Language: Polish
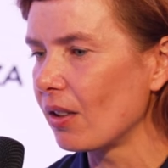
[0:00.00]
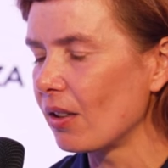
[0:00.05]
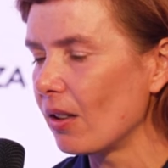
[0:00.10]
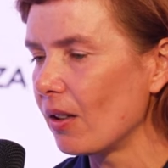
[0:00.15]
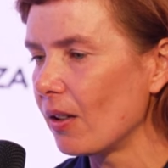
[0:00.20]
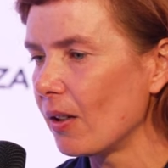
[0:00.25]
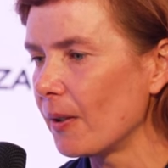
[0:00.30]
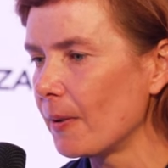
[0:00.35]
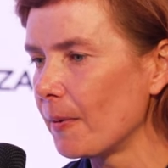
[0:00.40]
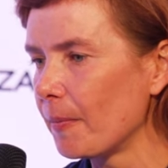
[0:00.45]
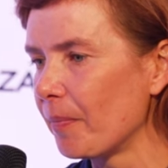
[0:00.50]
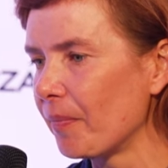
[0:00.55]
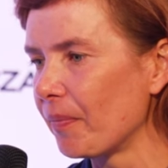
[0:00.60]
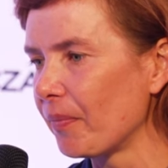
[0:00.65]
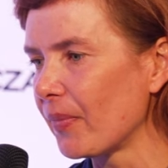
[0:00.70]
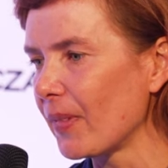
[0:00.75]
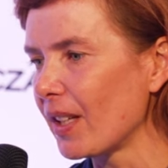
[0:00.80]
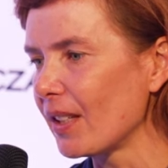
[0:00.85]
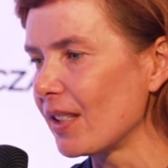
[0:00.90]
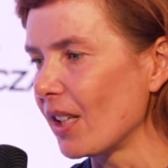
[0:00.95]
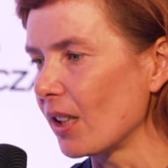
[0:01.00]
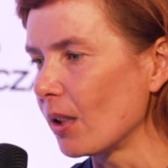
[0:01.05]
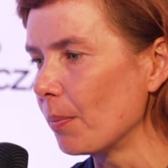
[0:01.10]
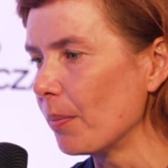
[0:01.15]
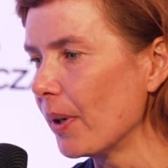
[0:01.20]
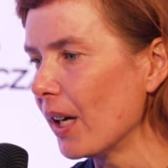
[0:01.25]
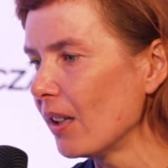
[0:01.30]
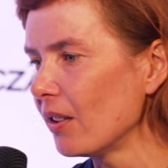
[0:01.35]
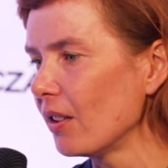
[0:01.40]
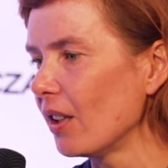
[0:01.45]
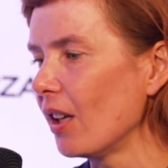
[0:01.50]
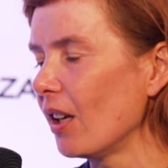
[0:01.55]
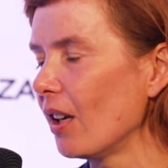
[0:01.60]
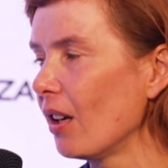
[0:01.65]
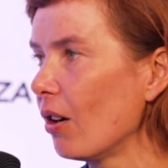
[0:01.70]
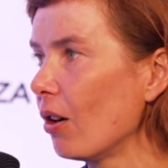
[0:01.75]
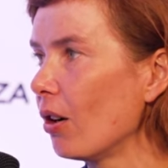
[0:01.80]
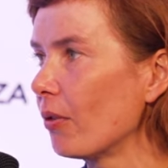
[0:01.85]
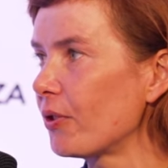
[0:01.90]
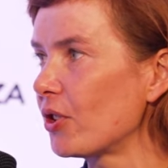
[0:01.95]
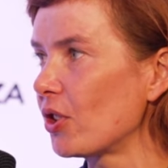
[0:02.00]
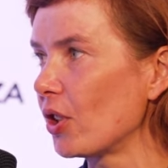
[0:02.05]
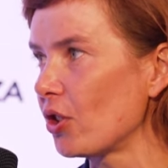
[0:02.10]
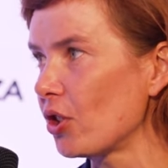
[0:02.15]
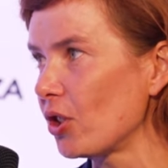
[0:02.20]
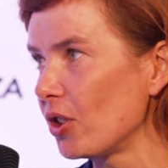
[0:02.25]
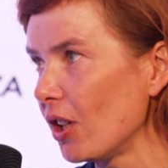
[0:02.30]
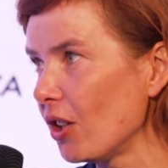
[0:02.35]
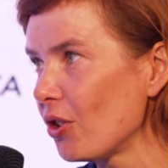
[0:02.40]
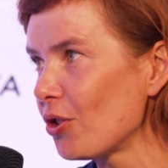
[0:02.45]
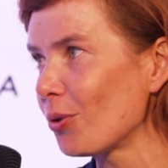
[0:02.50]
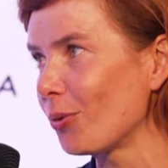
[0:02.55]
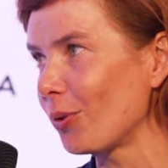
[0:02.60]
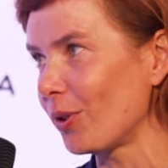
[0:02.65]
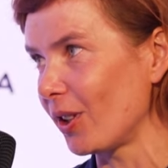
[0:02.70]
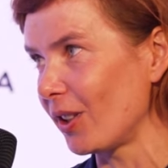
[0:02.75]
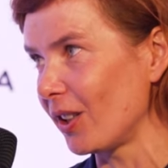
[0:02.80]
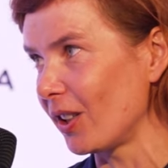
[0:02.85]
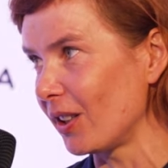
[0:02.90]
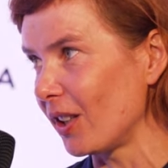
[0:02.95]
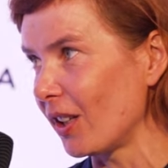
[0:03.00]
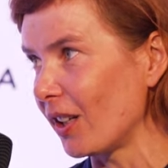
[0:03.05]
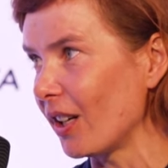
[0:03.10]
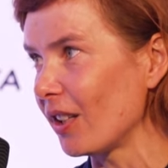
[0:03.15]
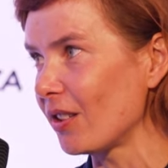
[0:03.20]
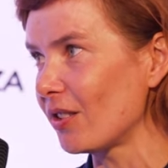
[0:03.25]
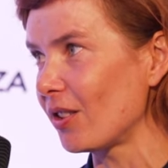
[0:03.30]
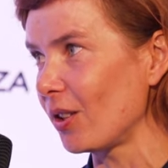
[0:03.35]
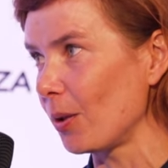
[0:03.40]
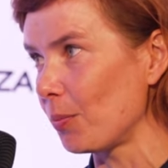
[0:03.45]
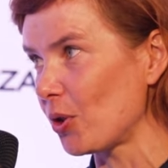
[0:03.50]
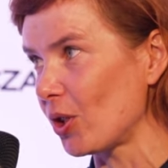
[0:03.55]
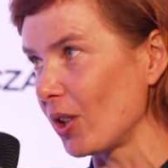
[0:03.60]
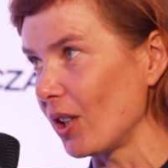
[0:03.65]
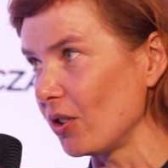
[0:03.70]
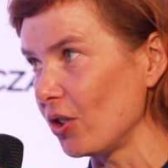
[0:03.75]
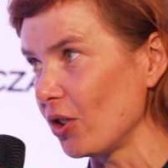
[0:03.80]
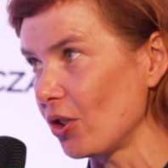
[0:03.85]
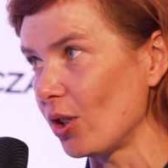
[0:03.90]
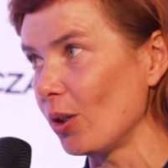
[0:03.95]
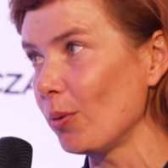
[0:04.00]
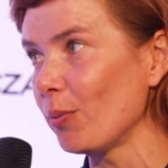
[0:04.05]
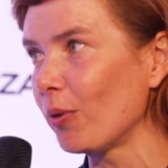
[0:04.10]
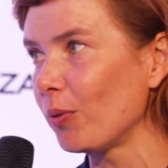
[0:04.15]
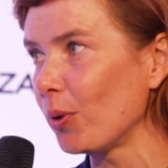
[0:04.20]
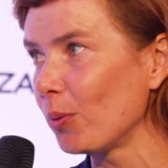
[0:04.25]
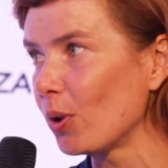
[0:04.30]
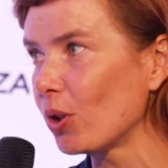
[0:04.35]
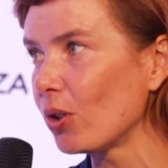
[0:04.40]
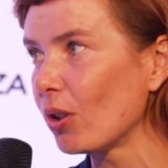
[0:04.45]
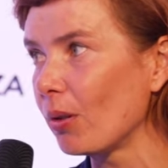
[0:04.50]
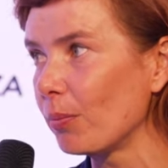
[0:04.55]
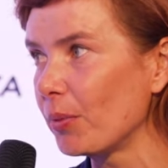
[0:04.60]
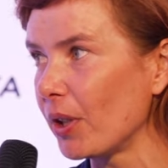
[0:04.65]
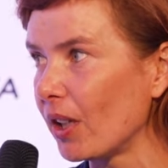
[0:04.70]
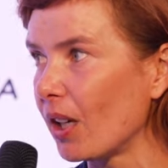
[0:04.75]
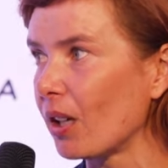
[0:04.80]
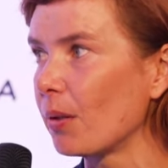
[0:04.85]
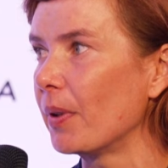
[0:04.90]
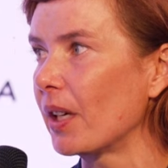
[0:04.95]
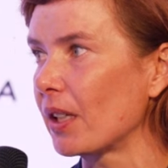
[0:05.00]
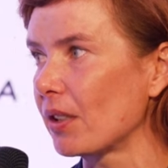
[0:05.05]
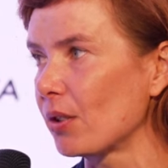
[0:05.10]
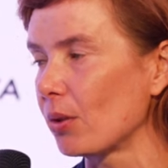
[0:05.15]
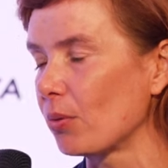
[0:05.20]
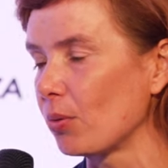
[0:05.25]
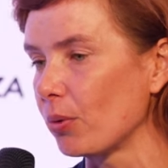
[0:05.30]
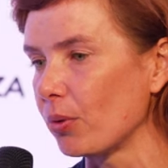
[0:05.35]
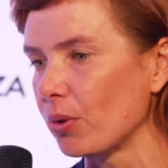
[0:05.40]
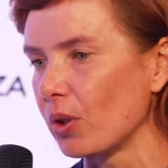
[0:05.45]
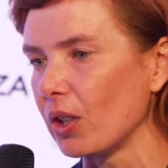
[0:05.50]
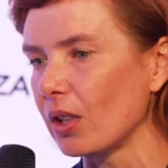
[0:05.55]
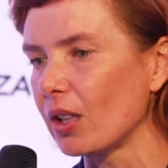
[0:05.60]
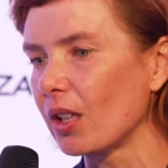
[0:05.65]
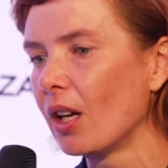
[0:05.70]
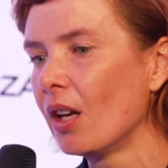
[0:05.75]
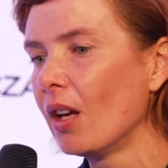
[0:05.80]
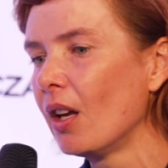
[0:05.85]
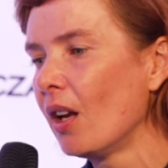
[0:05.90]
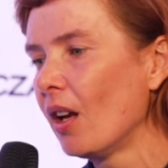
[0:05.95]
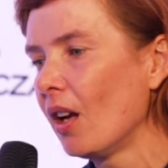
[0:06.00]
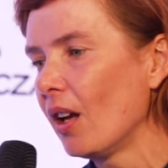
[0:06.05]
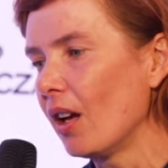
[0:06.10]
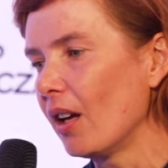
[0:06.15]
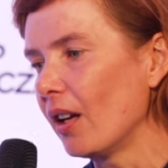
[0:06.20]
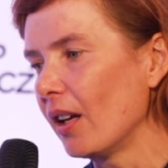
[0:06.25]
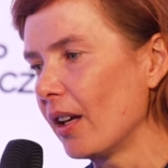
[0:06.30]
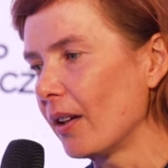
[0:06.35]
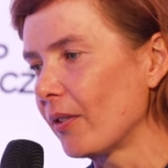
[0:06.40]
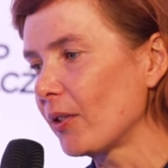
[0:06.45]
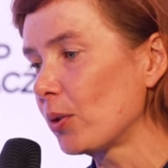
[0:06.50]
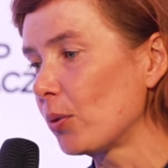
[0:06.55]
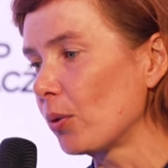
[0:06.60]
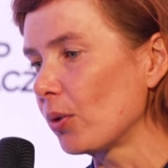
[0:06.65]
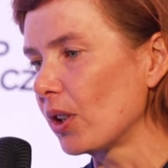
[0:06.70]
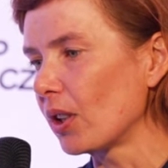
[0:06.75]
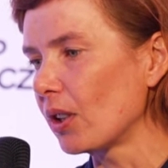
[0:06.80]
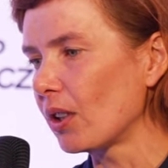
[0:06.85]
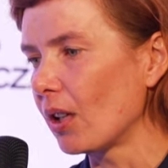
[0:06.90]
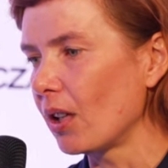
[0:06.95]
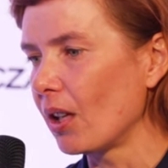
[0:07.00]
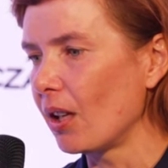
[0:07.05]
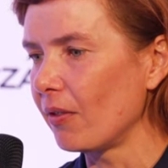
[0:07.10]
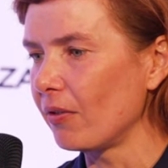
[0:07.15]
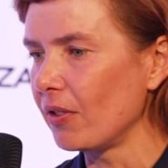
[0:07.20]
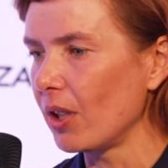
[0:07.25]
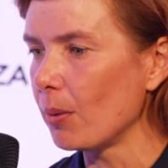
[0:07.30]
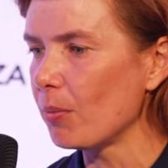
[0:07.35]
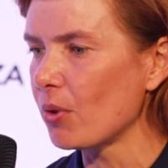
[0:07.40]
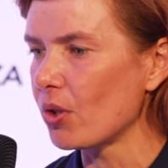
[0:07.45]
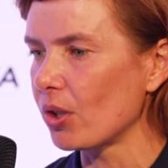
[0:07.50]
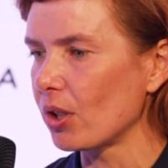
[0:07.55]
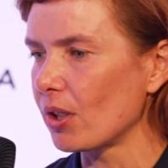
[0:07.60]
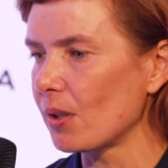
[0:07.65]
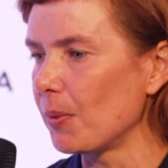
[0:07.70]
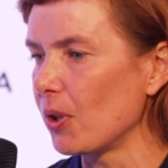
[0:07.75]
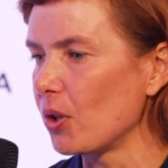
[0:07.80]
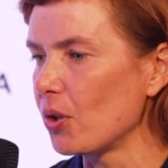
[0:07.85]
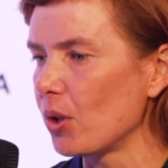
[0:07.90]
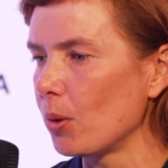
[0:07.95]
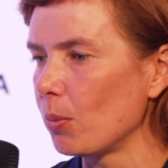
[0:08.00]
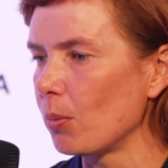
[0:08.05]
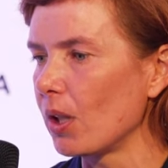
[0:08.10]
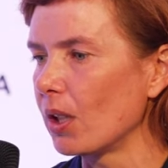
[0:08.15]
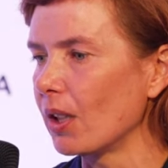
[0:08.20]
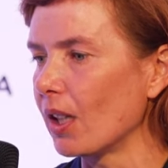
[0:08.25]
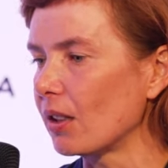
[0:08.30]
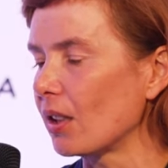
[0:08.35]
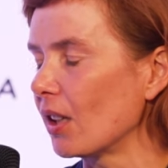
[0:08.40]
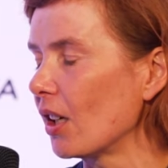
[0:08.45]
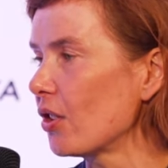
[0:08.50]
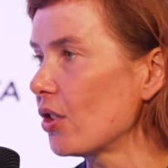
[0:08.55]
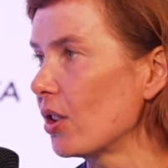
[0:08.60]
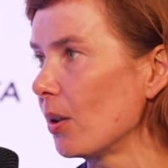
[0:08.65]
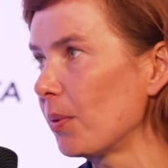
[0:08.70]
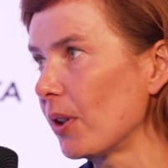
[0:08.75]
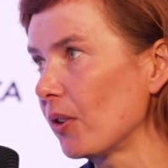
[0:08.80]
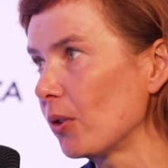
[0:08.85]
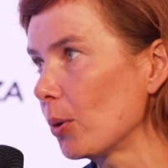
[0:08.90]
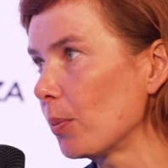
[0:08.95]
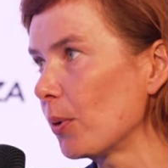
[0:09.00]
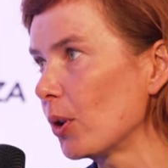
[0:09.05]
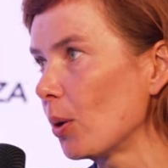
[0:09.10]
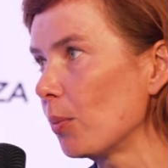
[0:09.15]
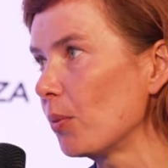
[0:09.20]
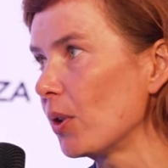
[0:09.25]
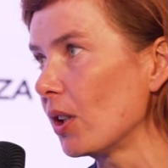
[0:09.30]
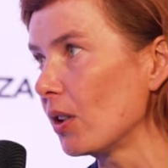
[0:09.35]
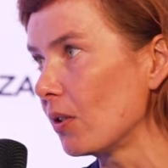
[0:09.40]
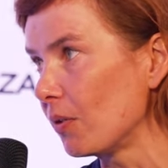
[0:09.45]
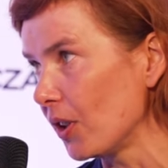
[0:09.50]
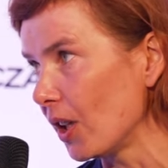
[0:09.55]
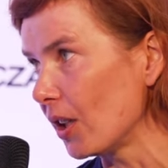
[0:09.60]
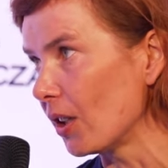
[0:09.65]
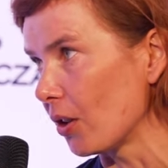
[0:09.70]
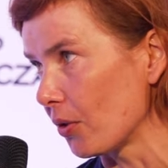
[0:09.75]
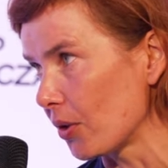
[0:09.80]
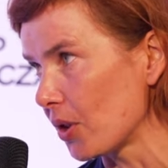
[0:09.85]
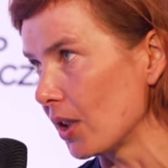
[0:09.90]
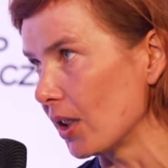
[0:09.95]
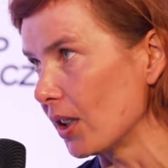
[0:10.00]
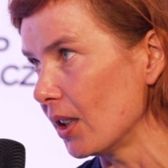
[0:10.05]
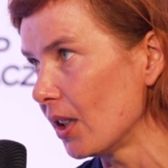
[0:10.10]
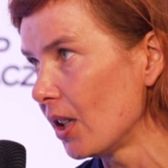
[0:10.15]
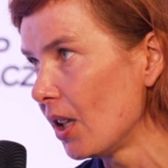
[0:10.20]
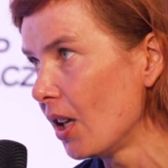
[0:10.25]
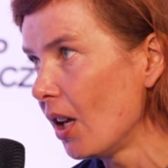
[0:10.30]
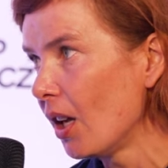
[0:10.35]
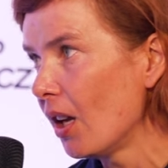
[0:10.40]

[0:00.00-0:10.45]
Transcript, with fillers: to mm, zadbanie o wcześniejszą regenerację przed. Jeżeli mówimy tu o biegach bardzo długich, e, w których wiemy, że spędzimy na trasie prawdopodobnie dwie noce,